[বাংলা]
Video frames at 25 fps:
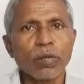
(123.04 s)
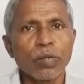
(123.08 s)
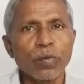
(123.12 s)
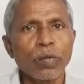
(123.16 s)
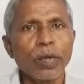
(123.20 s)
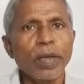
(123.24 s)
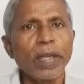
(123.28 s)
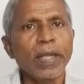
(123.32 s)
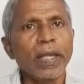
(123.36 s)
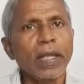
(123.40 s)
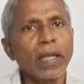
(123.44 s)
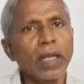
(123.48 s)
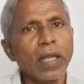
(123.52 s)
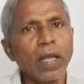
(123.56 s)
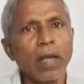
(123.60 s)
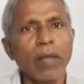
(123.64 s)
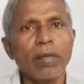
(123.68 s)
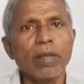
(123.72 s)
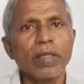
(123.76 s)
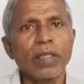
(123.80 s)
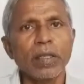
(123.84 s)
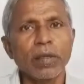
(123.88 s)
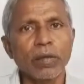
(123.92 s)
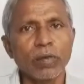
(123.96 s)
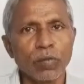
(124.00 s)
খুলে গেলে
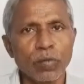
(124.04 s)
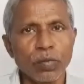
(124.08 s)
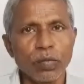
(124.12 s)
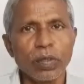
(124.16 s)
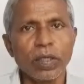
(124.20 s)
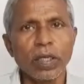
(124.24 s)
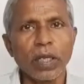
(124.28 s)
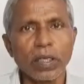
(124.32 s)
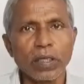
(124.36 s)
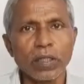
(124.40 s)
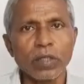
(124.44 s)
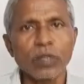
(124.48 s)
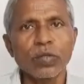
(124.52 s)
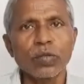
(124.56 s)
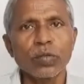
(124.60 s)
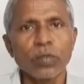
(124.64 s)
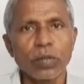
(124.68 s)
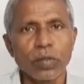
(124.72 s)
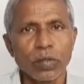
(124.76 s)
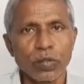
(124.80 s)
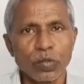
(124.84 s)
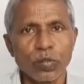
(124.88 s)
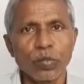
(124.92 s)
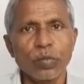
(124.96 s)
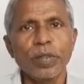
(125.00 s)
আমাদের খুবই কাজে
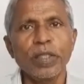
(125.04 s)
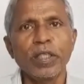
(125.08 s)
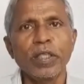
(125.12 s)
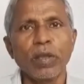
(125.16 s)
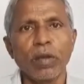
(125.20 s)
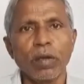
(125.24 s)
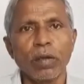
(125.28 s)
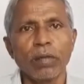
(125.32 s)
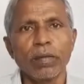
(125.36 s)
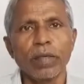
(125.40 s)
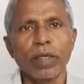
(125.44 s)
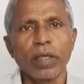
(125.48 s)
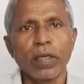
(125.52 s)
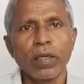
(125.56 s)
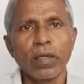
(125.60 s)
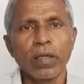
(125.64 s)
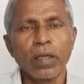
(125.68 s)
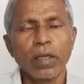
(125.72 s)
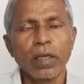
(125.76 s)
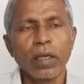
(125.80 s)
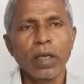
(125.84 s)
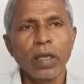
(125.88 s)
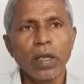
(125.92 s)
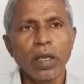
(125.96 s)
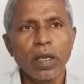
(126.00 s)
সুবিধা হবে
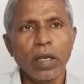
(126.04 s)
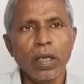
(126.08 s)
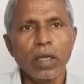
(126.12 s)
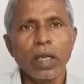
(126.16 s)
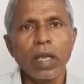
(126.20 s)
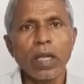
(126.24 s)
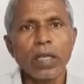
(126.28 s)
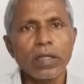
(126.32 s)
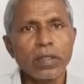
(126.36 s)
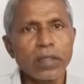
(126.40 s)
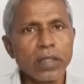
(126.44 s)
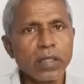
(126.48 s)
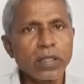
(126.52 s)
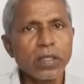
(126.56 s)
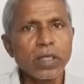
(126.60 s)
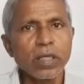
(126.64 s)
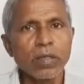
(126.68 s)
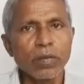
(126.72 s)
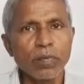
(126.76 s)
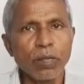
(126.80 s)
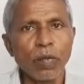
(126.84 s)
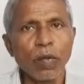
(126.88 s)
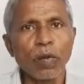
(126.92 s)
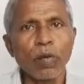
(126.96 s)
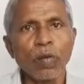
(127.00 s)
এনআরজিএসের
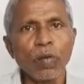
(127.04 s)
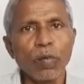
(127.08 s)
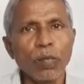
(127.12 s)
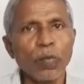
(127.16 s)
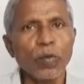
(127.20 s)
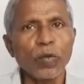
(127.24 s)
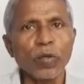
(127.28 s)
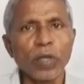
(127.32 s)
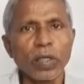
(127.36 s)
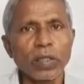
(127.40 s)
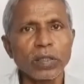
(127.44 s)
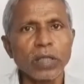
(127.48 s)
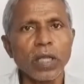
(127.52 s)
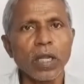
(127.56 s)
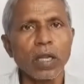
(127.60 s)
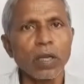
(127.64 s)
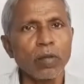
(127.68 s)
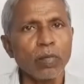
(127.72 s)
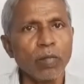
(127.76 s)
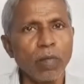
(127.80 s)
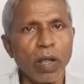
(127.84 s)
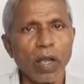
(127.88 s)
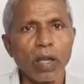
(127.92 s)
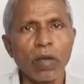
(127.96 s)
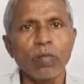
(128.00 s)
প্রকল্পটা সারা
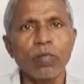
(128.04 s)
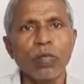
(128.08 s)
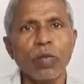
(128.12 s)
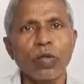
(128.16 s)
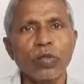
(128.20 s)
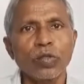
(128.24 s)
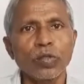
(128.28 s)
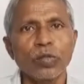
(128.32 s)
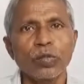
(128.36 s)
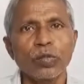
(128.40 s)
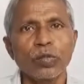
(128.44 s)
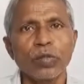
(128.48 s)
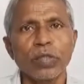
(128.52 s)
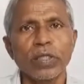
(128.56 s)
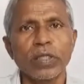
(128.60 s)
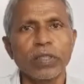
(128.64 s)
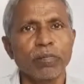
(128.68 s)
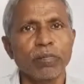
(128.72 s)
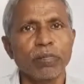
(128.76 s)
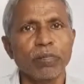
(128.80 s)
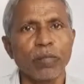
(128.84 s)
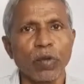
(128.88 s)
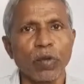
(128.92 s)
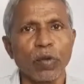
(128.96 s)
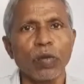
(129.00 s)
ভারতবর্ষ জুড়ে
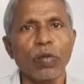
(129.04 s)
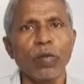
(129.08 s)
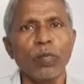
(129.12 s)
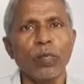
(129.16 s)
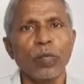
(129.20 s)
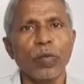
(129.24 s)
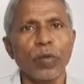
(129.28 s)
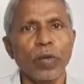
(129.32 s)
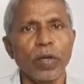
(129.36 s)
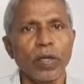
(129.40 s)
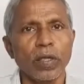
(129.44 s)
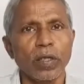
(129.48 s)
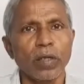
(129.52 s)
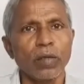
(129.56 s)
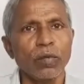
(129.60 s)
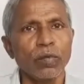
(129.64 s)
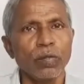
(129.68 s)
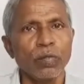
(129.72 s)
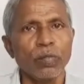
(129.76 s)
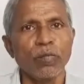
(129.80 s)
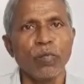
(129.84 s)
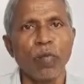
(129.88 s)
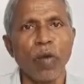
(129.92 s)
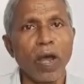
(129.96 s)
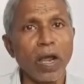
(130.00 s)
যে প্রকল্প এটা
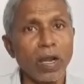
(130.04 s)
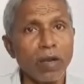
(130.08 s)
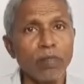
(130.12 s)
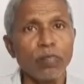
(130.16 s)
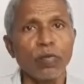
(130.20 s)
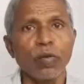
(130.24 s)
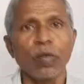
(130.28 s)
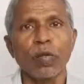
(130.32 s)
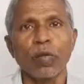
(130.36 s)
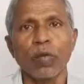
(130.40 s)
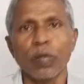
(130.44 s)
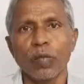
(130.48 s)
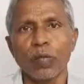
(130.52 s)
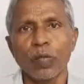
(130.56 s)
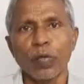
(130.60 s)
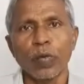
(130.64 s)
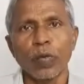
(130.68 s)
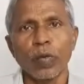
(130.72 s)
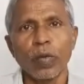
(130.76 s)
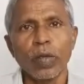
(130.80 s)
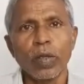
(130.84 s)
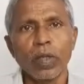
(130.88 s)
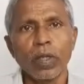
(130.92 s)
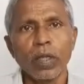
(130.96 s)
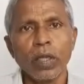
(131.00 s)
খুব মহান প্রকল্প
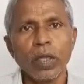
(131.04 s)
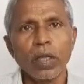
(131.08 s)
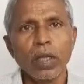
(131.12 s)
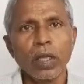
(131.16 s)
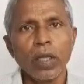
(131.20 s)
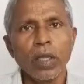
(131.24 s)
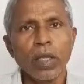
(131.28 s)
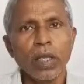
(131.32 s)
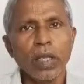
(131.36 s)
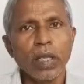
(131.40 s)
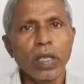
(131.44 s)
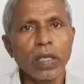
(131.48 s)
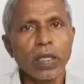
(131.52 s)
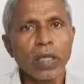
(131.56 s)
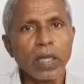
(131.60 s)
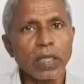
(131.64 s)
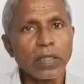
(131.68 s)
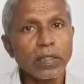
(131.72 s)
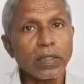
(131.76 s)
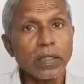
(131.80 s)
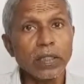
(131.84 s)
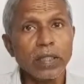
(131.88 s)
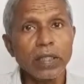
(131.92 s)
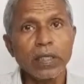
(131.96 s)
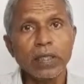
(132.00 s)
এই
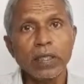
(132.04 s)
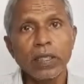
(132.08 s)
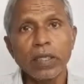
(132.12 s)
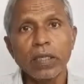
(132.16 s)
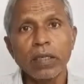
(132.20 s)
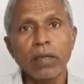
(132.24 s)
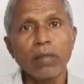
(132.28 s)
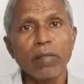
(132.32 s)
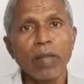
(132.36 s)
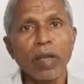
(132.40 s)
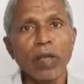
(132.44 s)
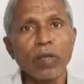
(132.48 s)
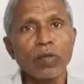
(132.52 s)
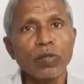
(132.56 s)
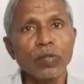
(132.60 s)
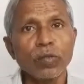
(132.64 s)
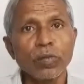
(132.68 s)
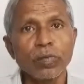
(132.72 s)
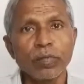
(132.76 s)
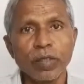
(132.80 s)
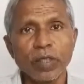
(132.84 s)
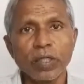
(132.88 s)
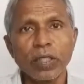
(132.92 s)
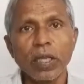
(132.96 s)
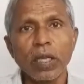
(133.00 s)
কাজের দিক থেকে মানুষ
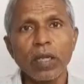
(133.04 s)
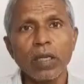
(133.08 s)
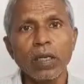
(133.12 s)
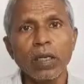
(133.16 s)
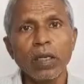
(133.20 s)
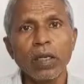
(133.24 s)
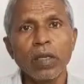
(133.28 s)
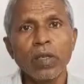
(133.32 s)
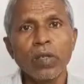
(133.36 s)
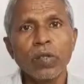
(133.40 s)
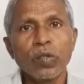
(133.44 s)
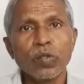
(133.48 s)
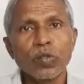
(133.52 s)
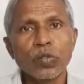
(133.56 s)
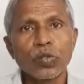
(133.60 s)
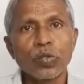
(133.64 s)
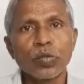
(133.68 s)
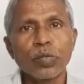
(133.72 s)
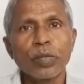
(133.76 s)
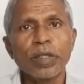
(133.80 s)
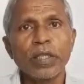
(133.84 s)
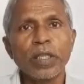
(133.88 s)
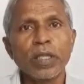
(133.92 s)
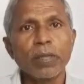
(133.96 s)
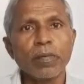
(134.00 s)
বিশাল
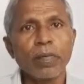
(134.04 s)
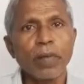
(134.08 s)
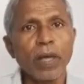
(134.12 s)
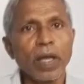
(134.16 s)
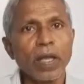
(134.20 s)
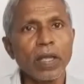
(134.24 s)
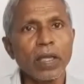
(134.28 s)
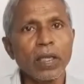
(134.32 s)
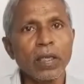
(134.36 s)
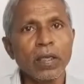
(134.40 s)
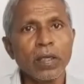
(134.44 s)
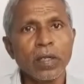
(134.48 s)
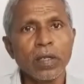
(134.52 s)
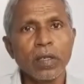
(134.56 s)
সুবিধে পায়